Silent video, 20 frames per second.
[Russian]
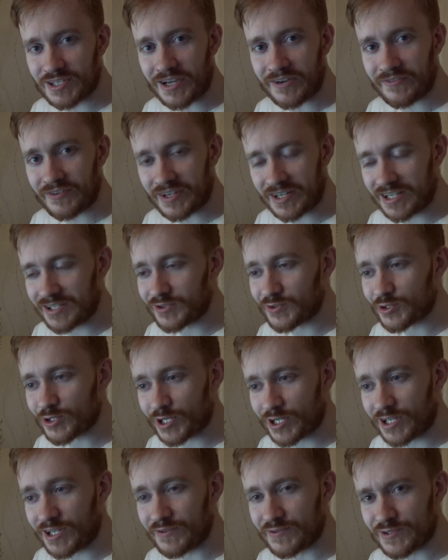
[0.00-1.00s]
так в игре, то,
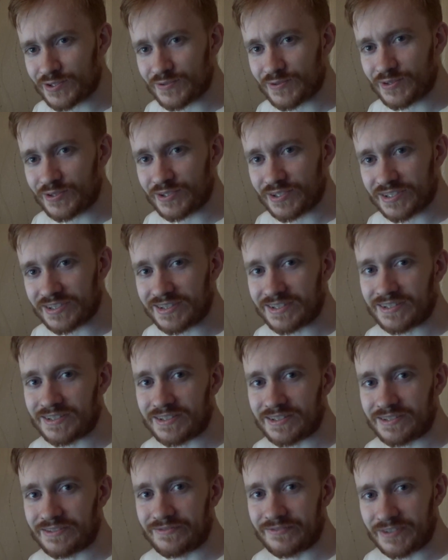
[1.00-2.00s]
скорее всего,
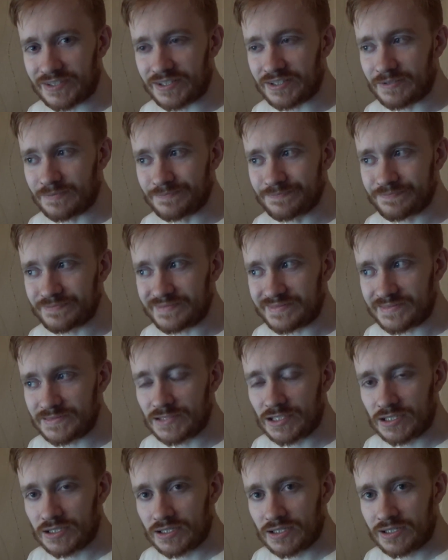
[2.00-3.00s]
это вы,
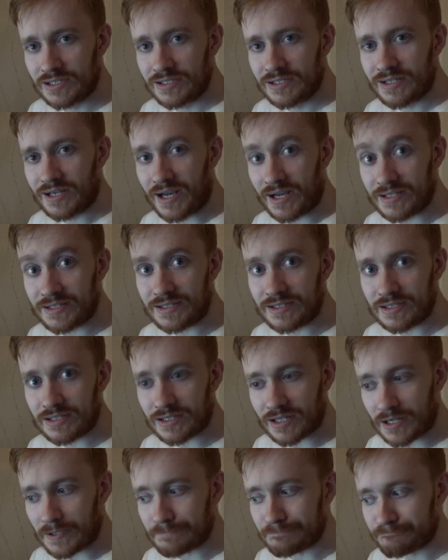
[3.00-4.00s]
а не
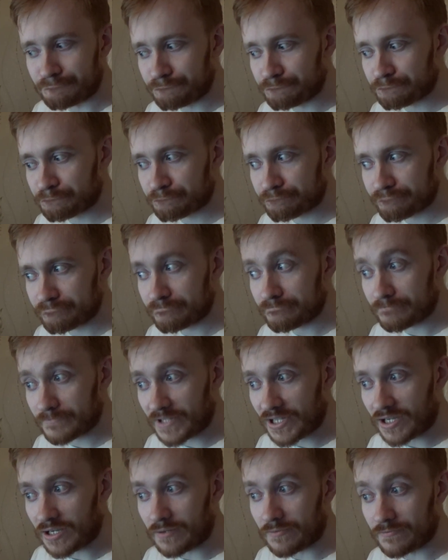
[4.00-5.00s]
игра.
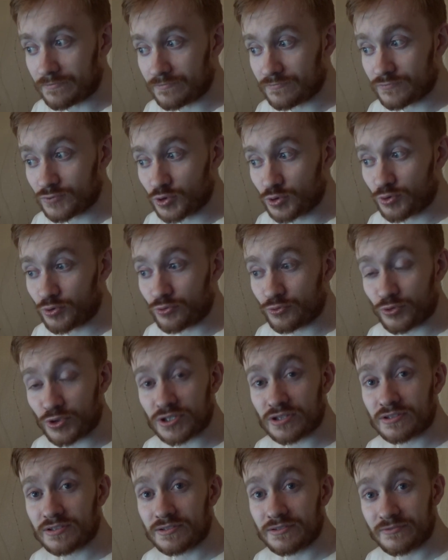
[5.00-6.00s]
Да. Ну,
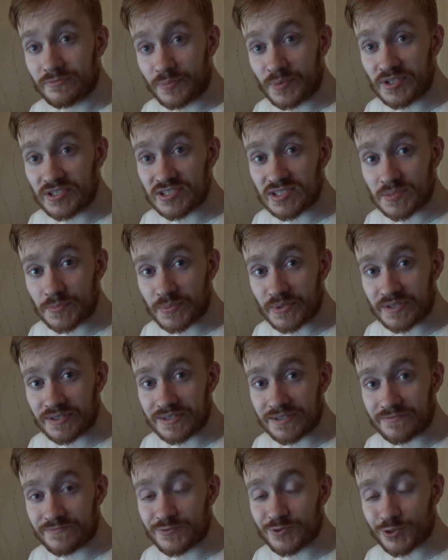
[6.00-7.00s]
вот, в
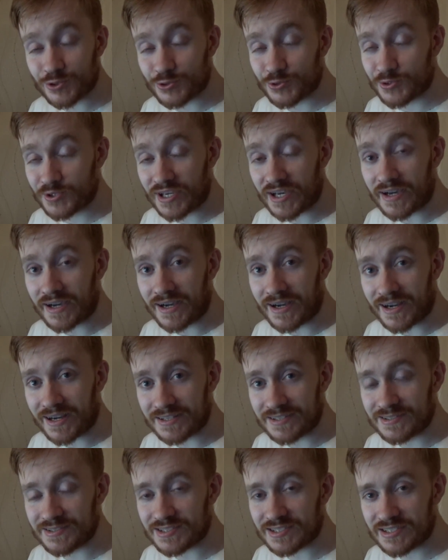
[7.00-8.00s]
принципе, все, что я
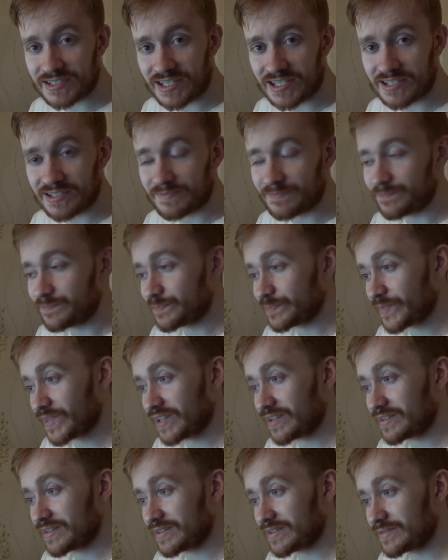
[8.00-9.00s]
хотел сказать.
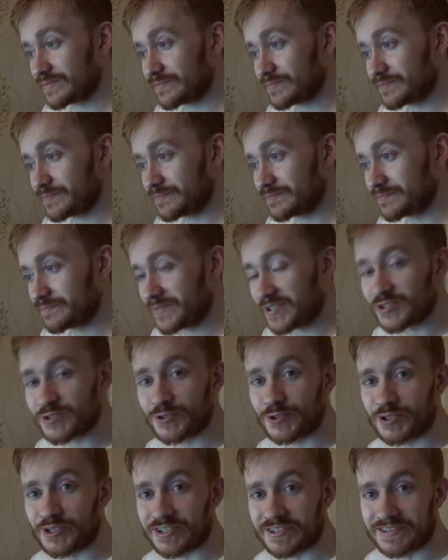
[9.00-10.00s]
Э,
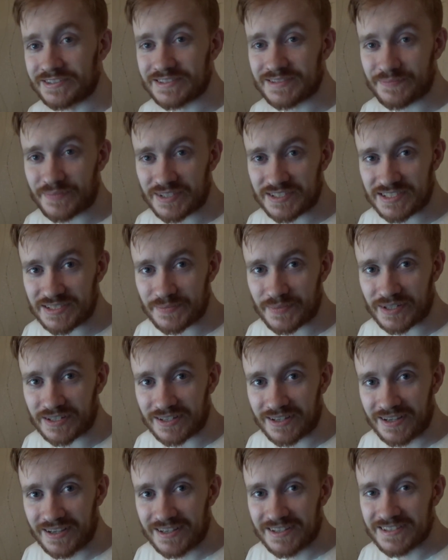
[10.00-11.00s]
большое
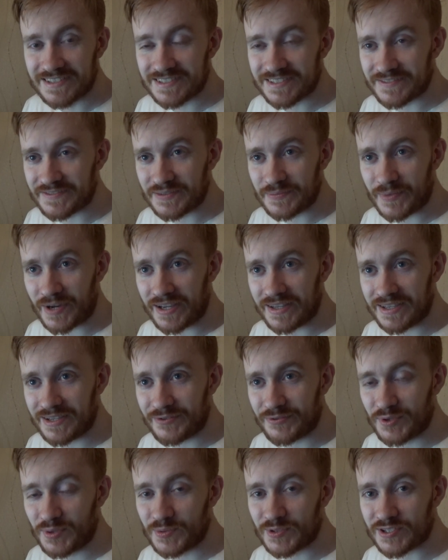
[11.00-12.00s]
спасибо за
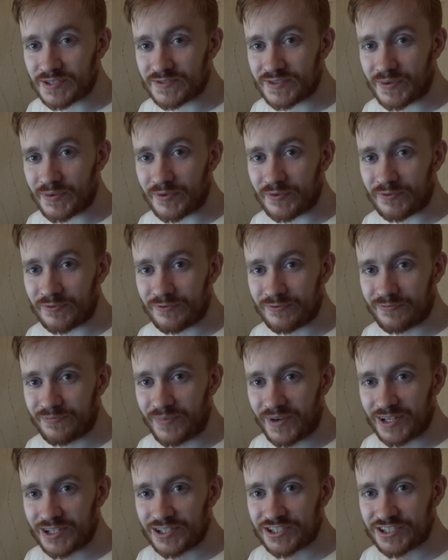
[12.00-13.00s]
внимание. Увидимся с вами в
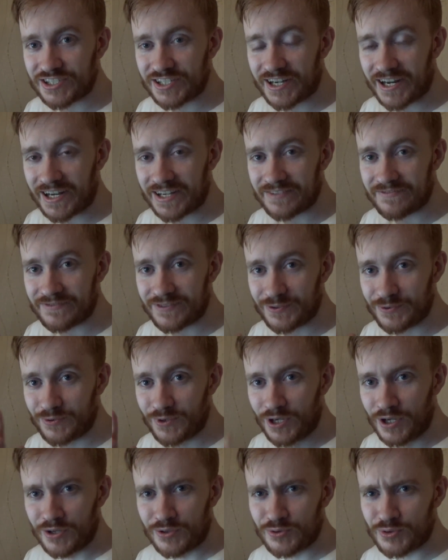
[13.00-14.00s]
больших Alien
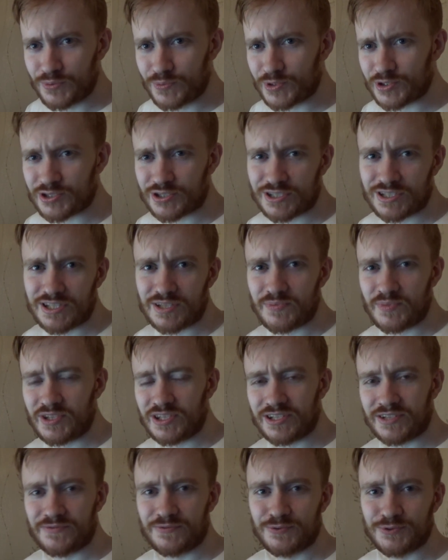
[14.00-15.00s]
View. Ну и может такие
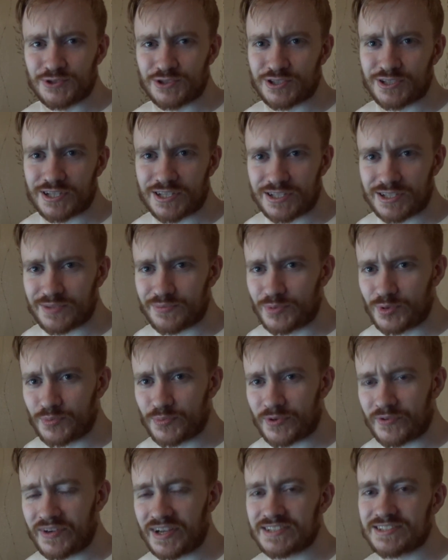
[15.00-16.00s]
мини-ревьюшечки какие-то
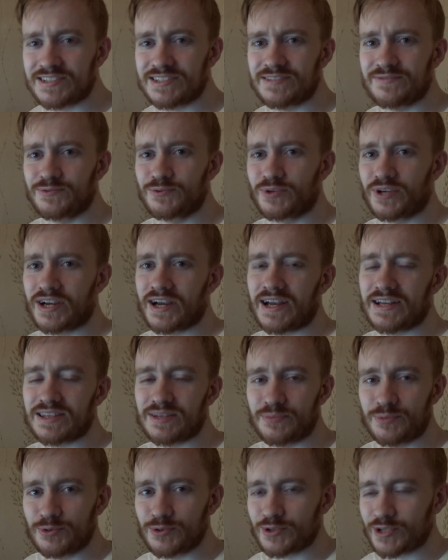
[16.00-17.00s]
будут появляться, если вдруг
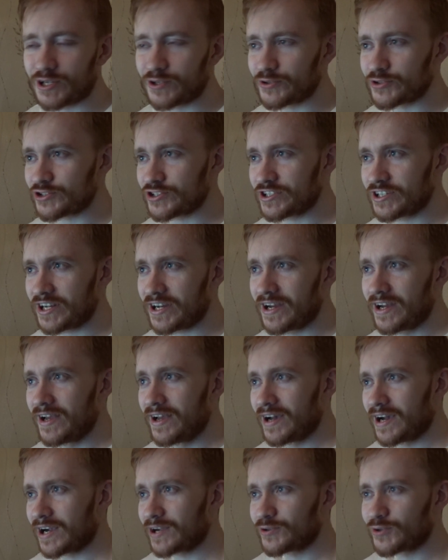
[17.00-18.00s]
какая-то будет хорошая игра,
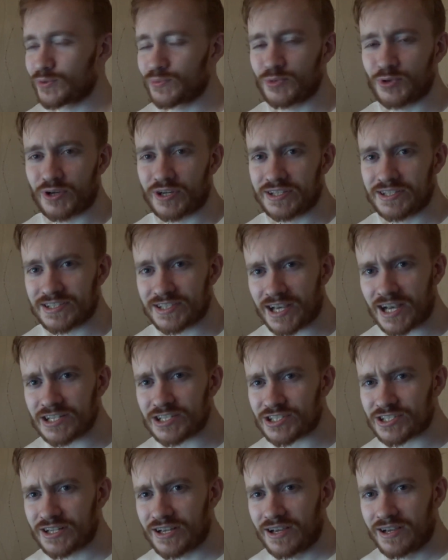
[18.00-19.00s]
о которой много не
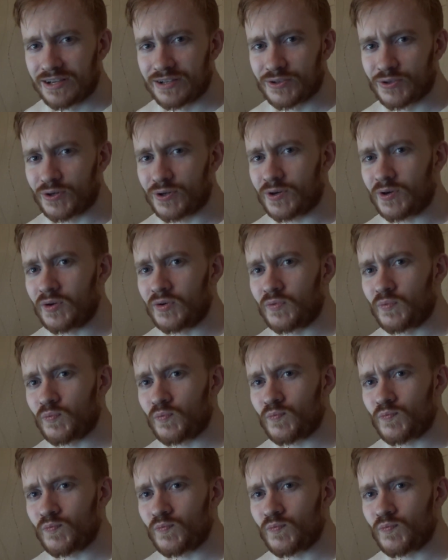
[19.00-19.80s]
скажешь, но